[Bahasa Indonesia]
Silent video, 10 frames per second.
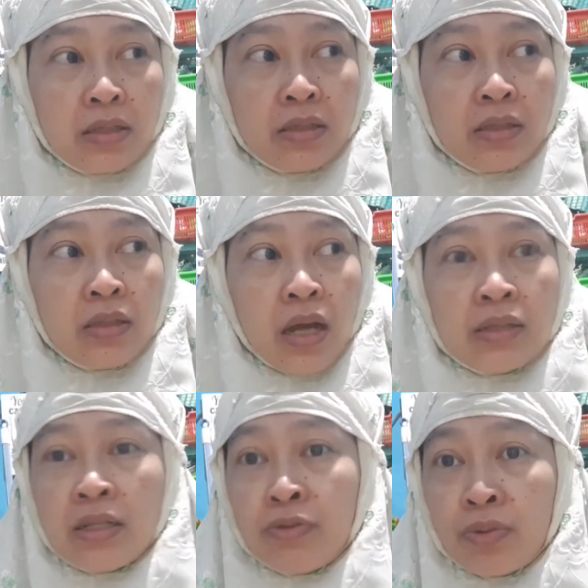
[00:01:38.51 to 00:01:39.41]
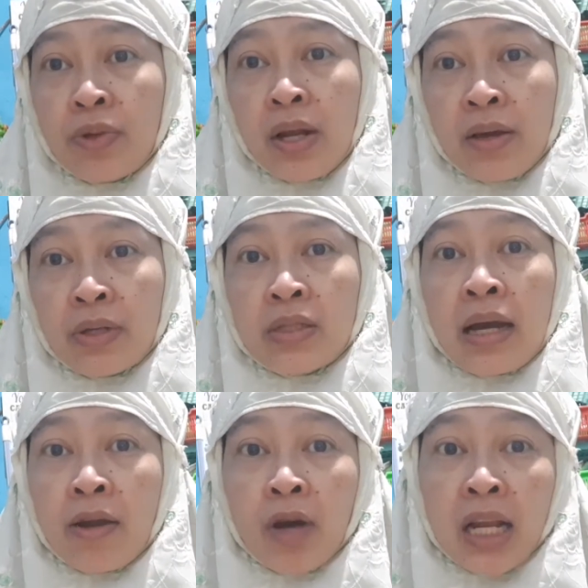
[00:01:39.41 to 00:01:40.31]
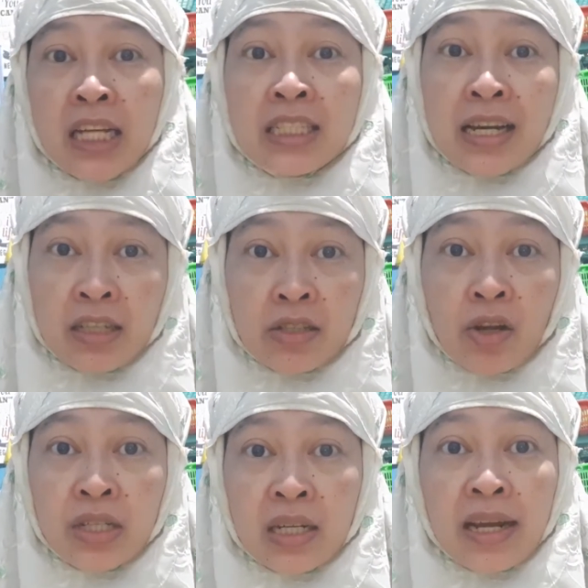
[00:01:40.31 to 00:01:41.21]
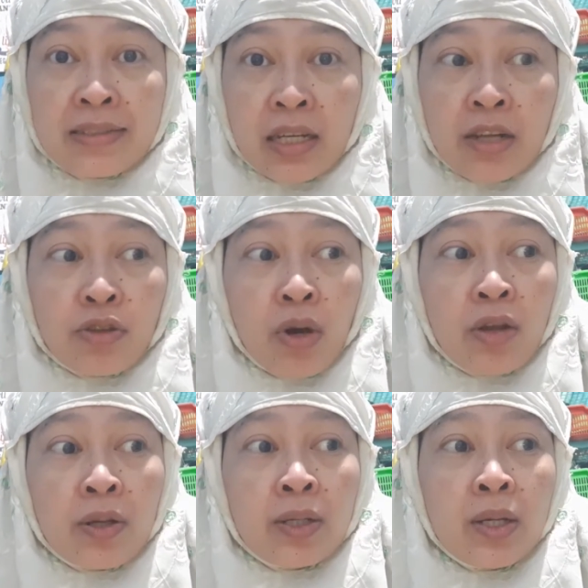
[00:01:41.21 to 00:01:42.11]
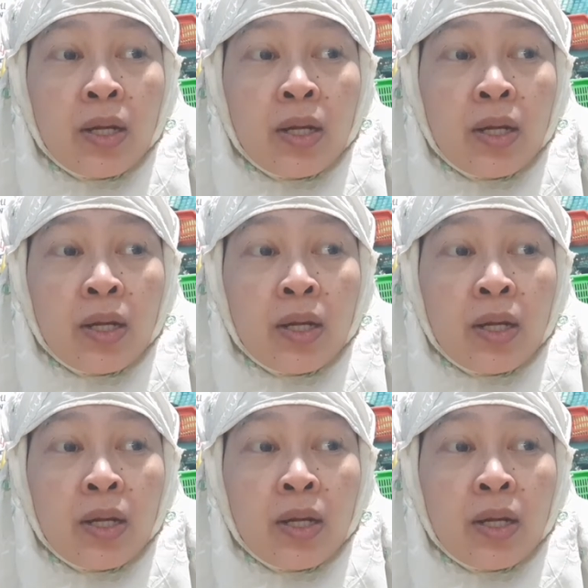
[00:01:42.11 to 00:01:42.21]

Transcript: jadi azan tuh udah lewat nah kalau kalian sakit kalau dengar azan atau kalau